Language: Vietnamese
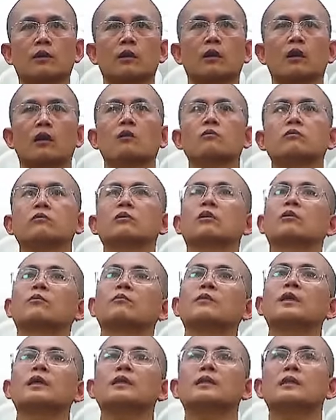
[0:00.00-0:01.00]
không có
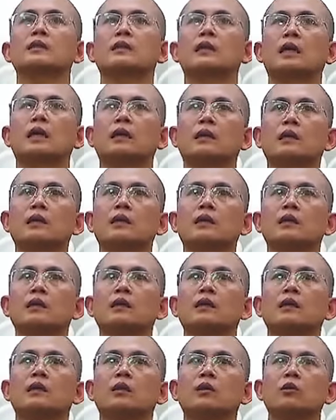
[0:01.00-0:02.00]
biết rằng
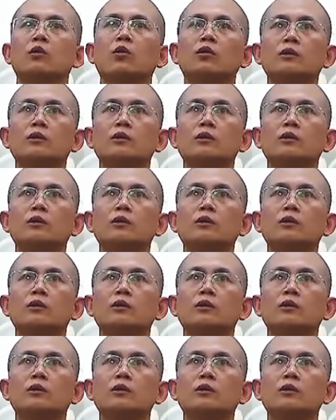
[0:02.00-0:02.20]
cái đối